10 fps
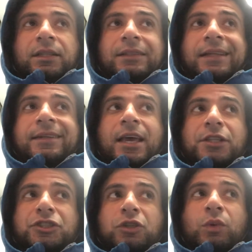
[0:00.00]

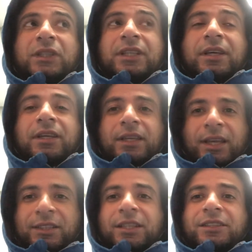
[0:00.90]
تنهج وت
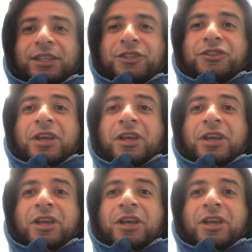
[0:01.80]
يعني تنتهج